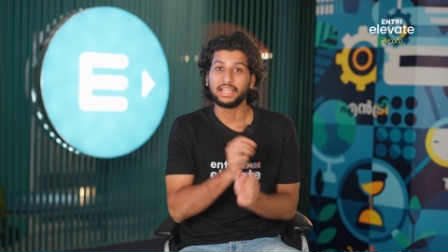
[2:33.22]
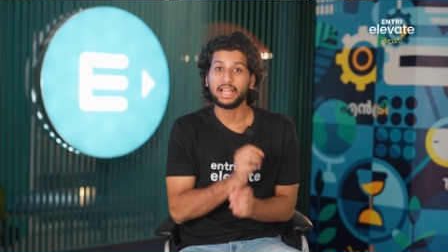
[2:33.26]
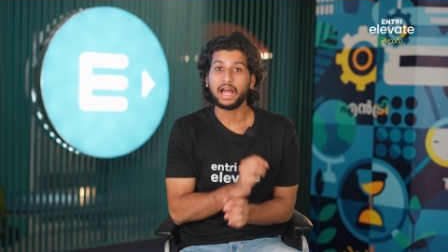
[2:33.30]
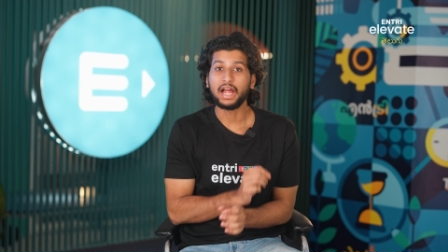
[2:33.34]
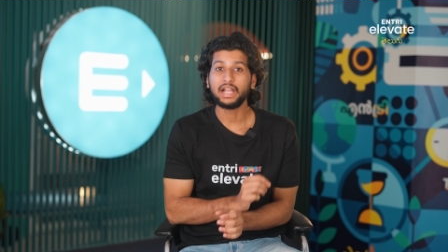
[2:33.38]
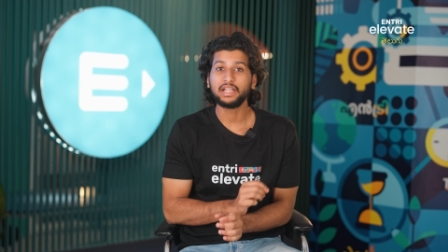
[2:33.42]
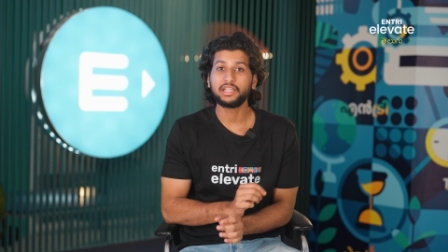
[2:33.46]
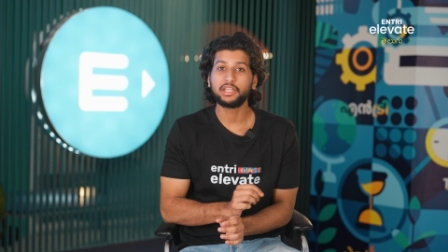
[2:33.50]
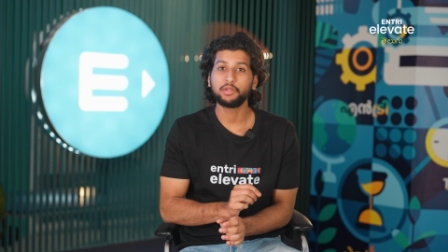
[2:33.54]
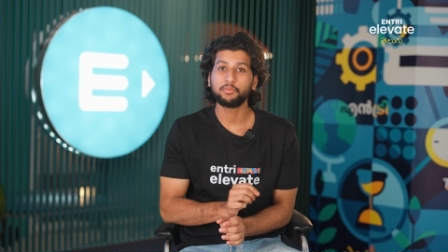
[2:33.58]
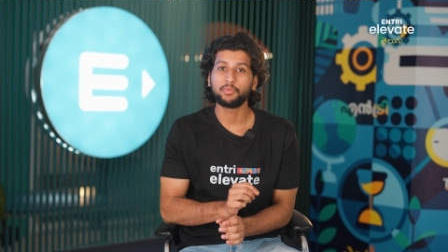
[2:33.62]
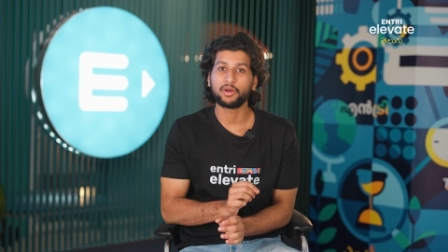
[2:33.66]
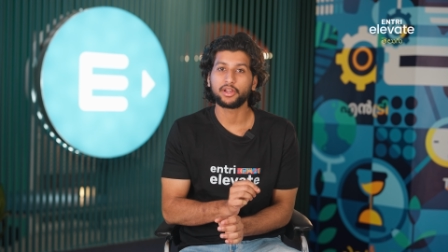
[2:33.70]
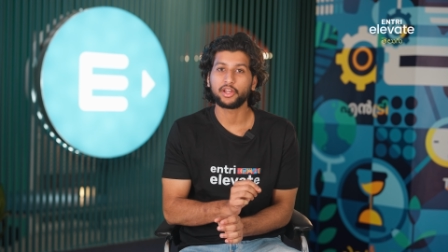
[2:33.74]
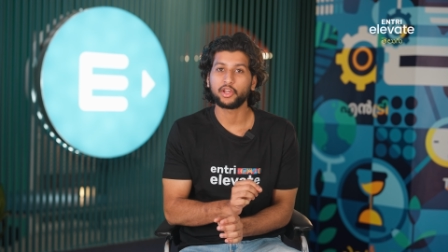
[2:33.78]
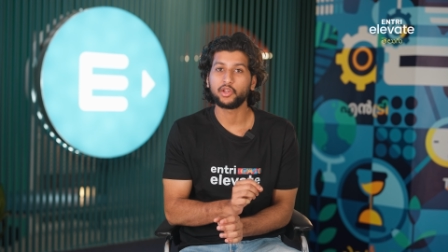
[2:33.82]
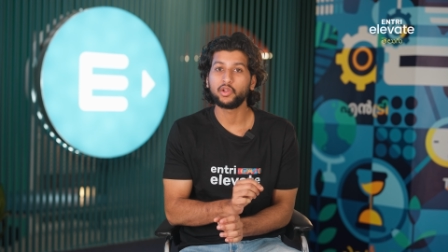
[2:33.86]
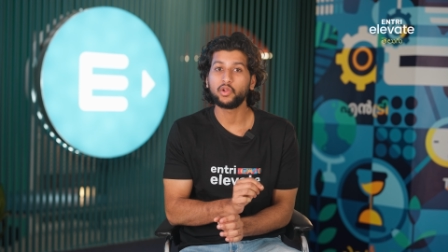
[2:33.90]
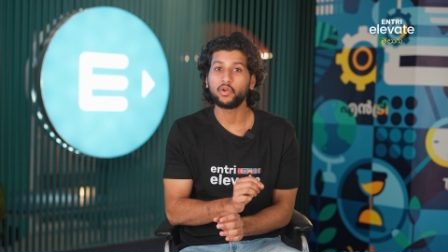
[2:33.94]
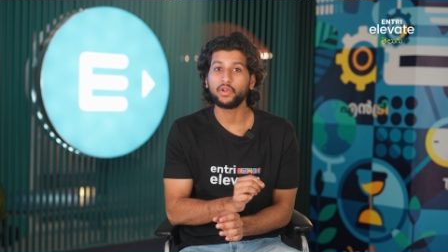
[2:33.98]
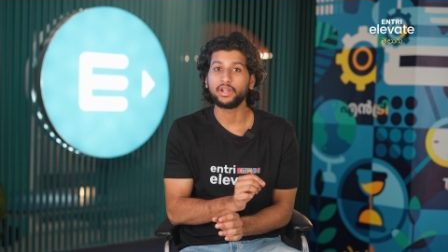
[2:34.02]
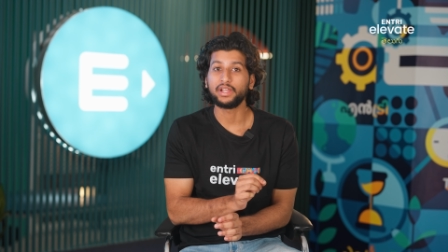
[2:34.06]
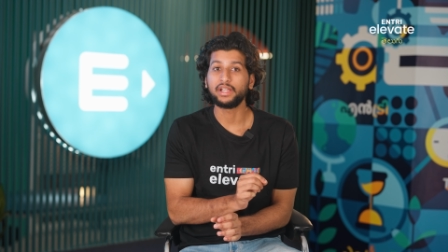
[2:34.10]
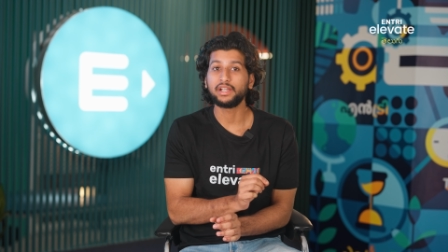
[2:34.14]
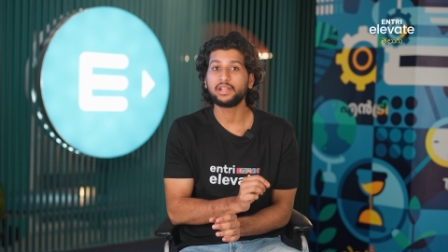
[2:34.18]
ఇలాంటి
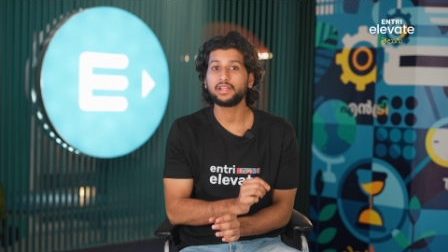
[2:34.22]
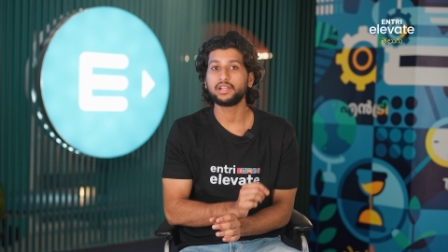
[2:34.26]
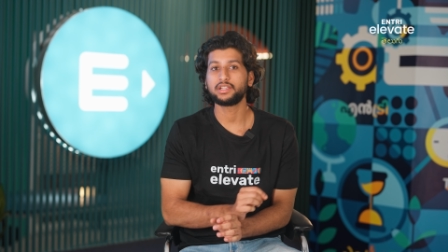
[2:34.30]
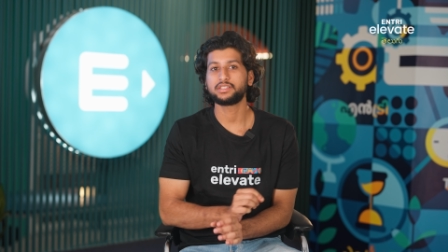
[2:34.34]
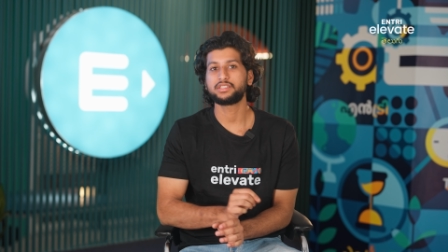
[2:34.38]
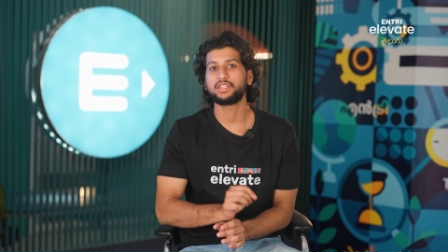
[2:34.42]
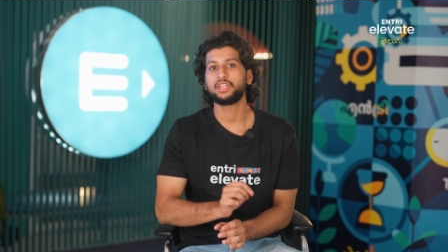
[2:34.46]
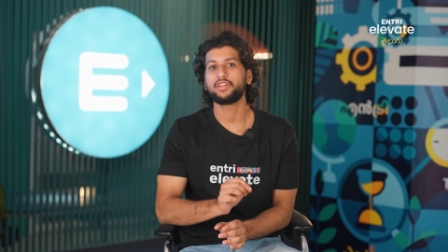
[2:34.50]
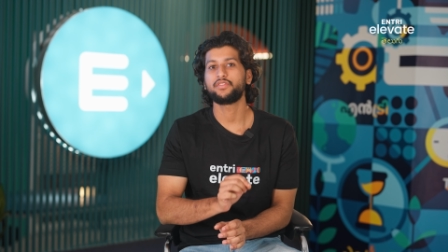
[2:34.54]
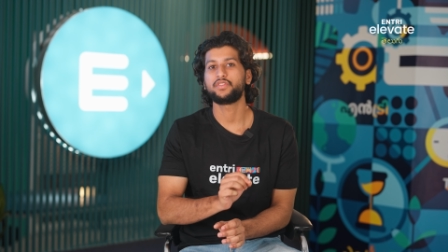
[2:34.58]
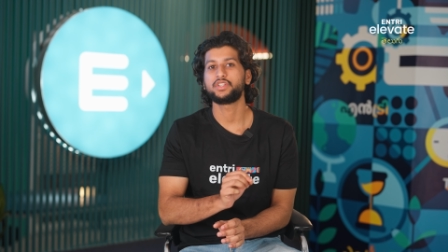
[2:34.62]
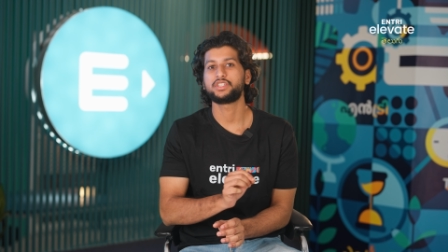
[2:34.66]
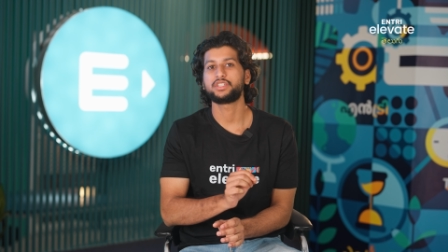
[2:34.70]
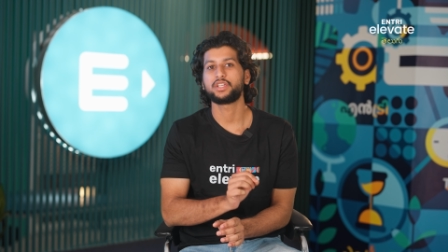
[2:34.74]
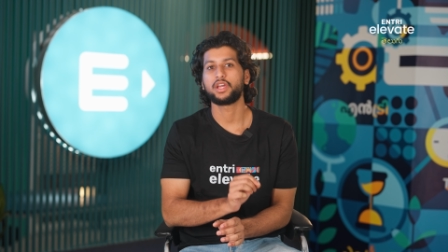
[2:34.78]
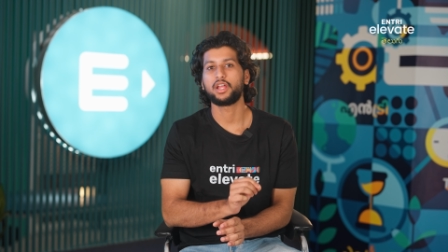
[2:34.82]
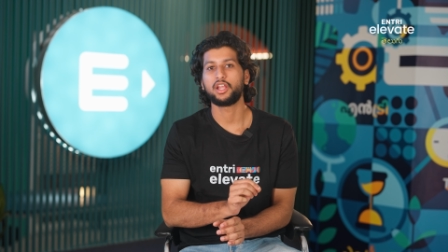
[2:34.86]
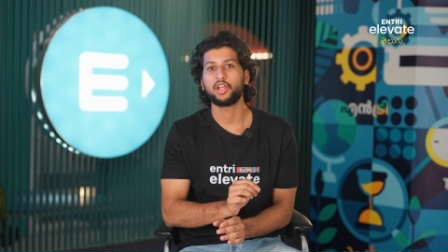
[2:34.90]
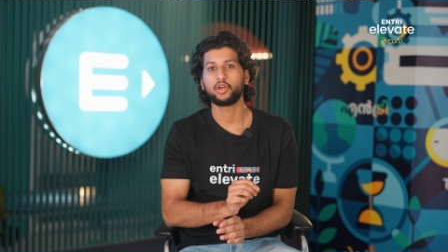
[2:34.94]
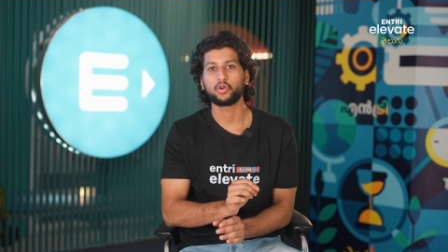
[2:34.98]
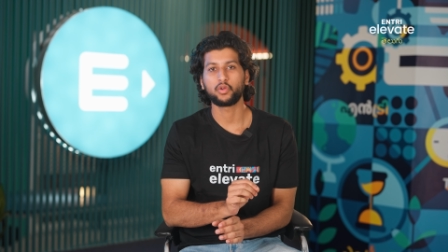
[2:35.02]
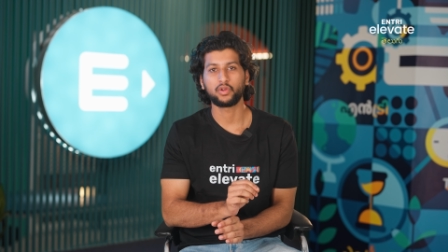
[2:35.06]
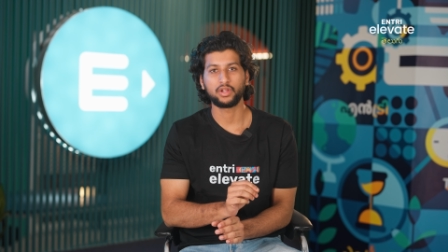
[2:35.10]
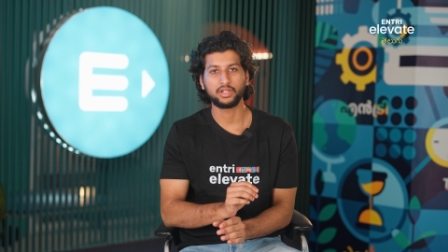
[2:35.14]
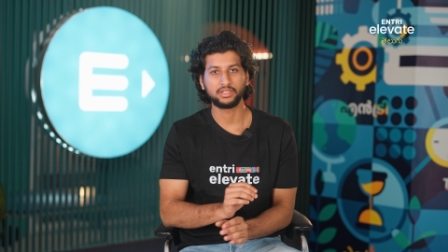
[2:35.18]
మరెన్నో ఇంట్రెస్టింగ్
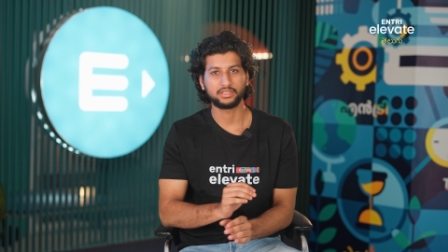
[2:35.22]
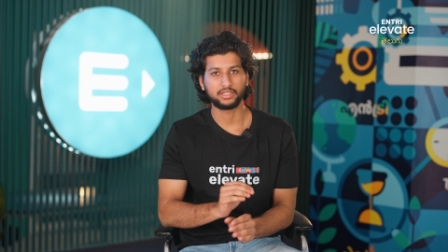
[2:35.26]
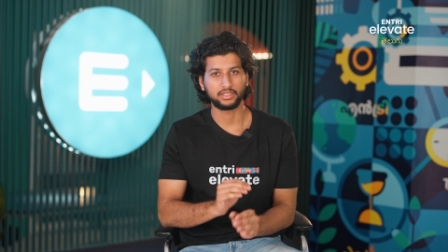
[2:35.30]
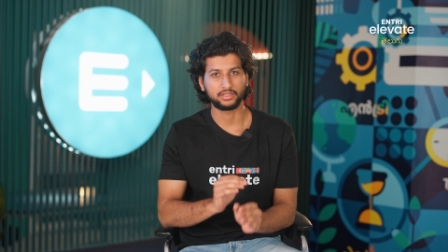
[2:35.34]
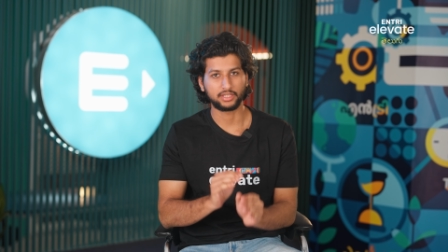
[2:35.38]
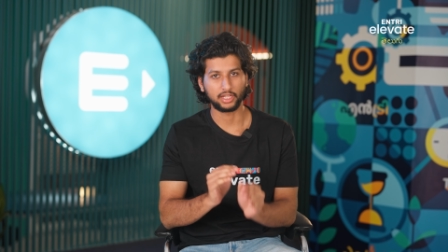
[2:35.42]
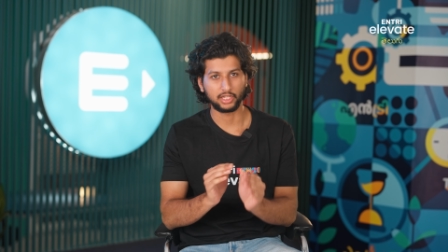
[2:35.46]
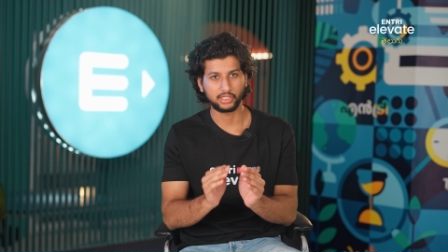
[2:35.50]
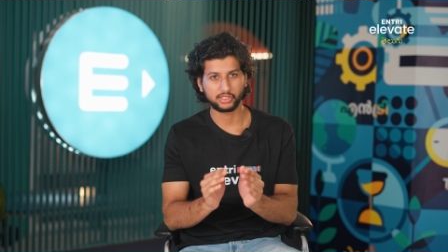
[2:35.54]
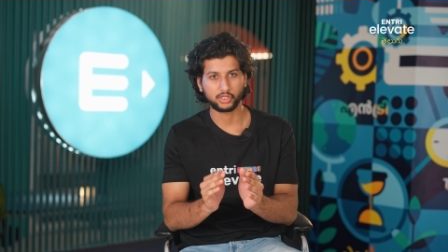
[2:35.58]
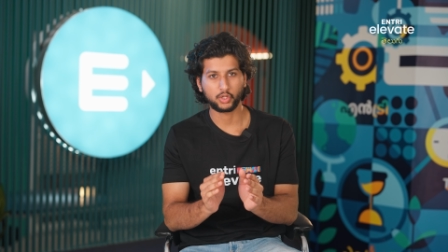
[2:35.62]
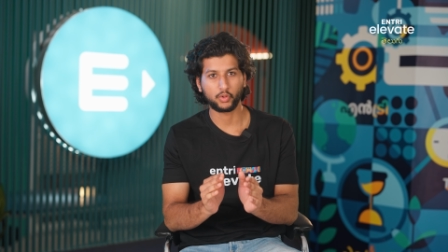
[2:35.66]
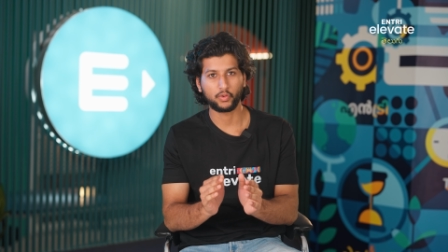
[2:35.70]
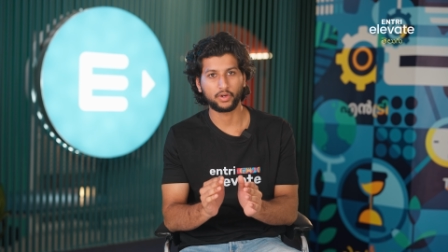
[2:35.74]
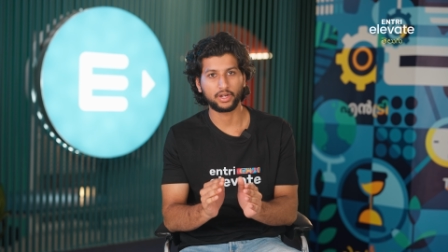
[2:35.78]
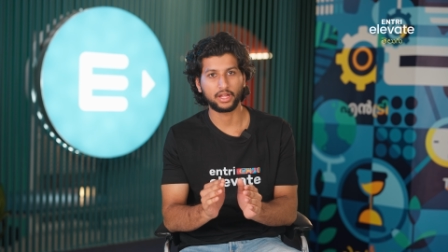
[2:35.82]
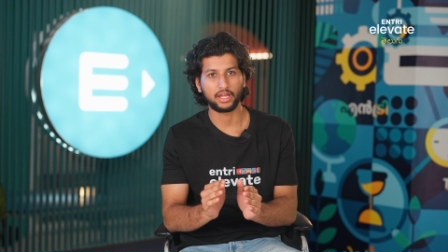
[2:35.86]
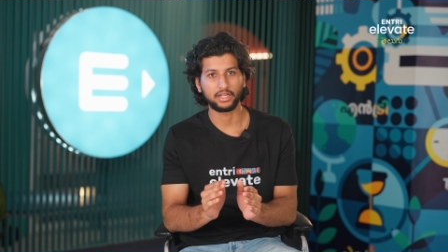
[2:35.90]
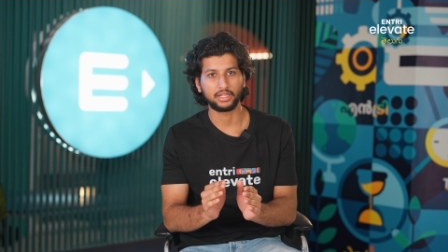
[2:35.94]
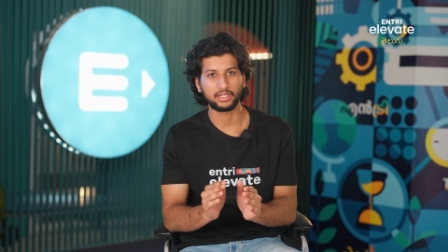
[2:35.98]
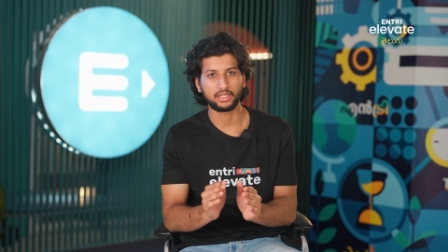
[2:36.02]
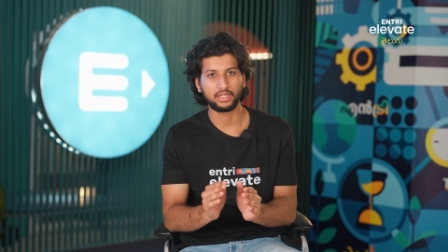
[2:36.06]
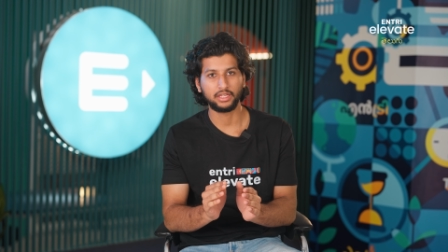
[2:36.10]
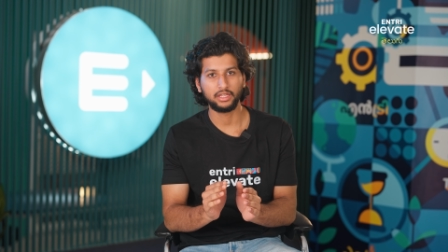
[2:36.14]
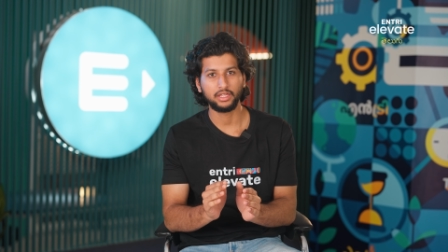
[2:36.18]
విషయాల గురించి
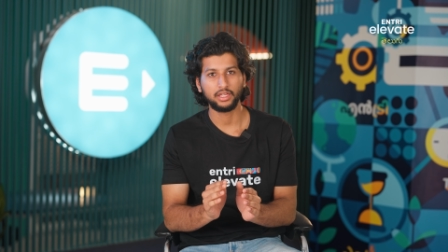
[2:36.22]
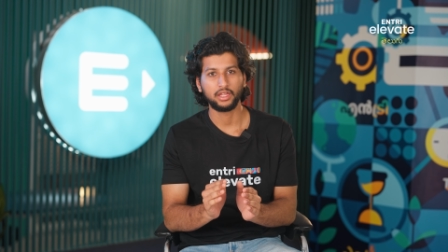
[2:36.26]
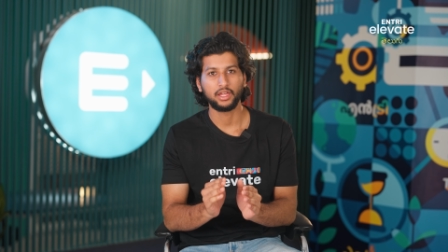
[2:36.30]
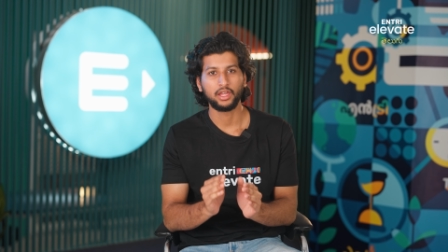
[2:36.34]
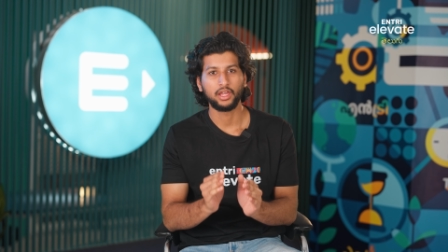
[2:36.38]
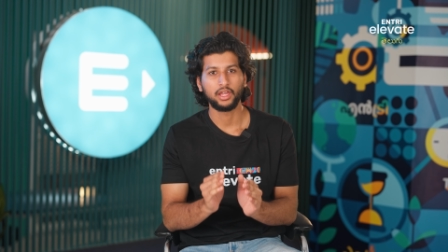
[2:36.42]
తెలుసుకోవడానికి